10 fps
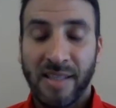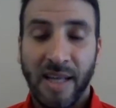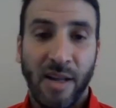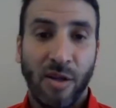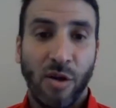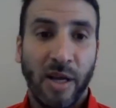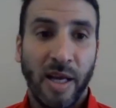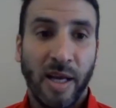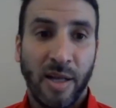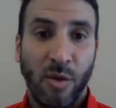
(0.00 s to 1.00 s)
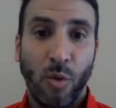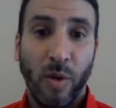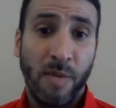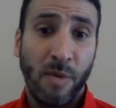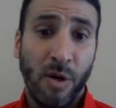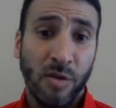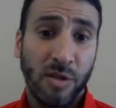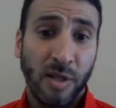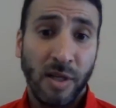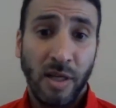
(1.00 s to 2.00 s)
acierto que,
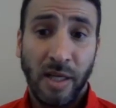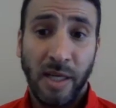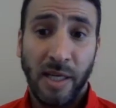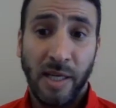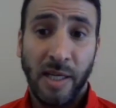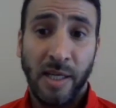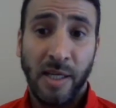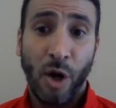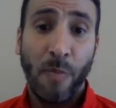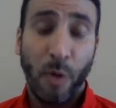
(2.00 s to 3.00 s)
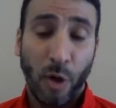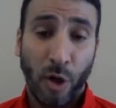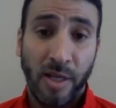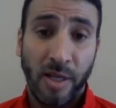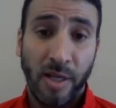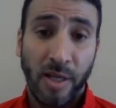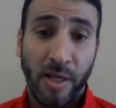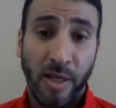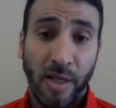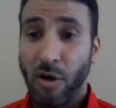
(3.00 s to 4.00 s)
tuvimos y, hoy por hoy tenemos
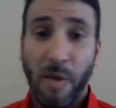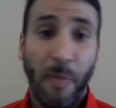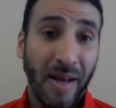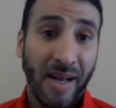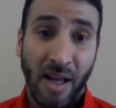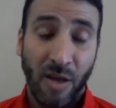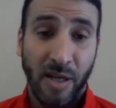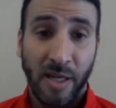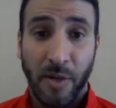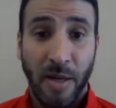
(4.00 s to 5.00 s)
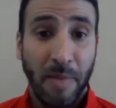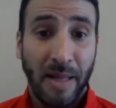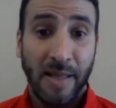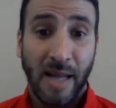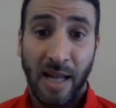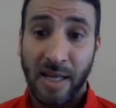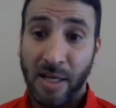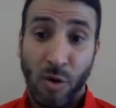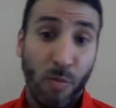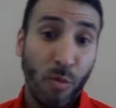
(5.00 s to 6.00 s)
a los chicos despejados a nivel mental
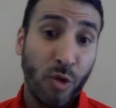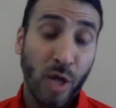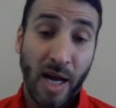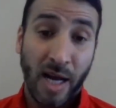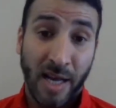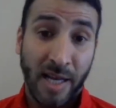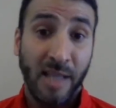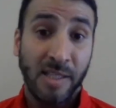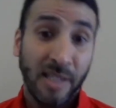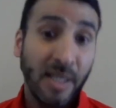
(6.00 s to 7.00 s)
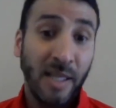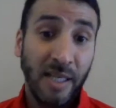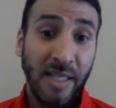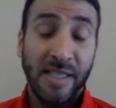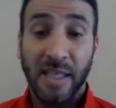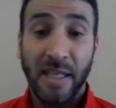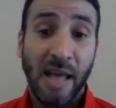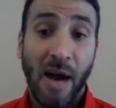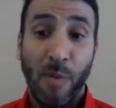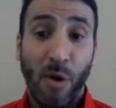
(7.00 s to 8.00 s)
y con muchas ganas y
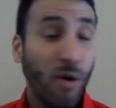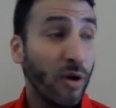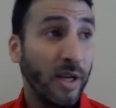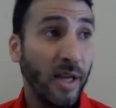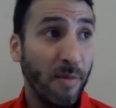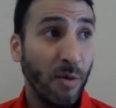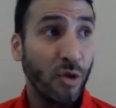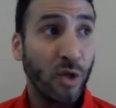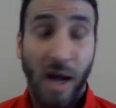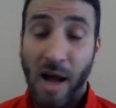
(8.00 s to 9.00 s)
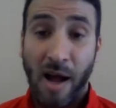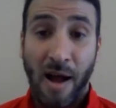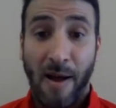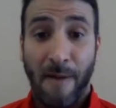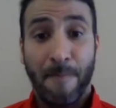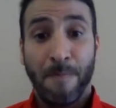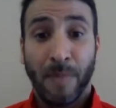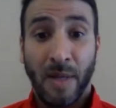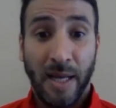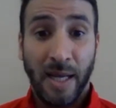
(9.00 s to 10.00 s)
sí de a poco iremos ya
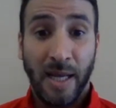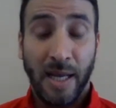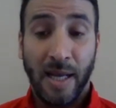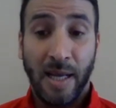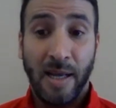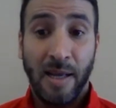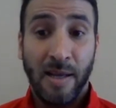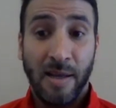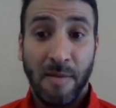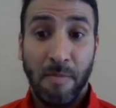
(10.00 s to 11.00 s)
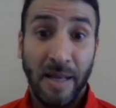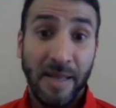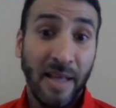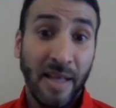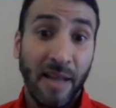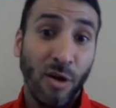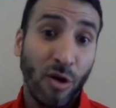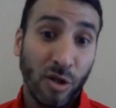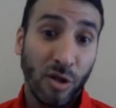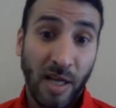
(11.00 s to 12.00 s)
eh,
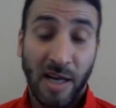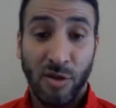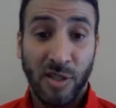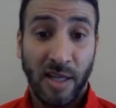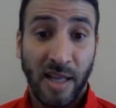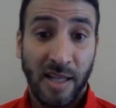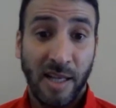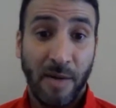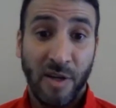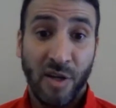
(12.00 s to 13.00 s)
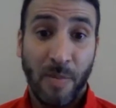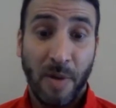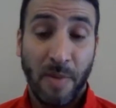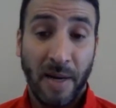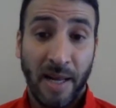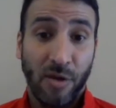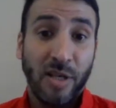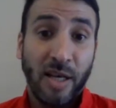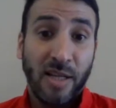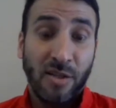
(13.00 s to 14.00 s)
metiendo cosas, cosas tácticas para ya
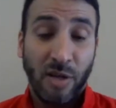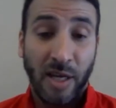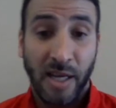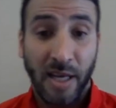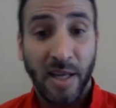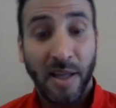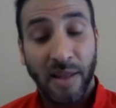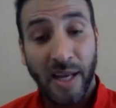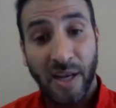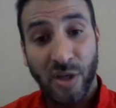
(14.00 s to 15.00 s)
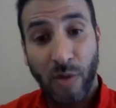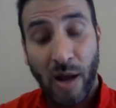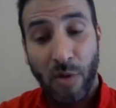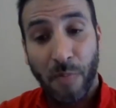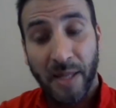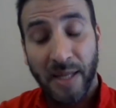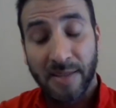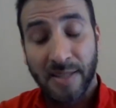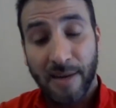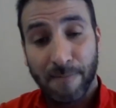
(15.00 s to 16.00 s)
prepararnos en caso de que haya una
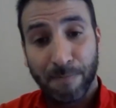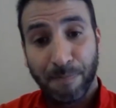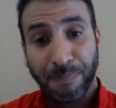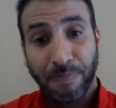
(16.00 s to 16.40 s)
competencia.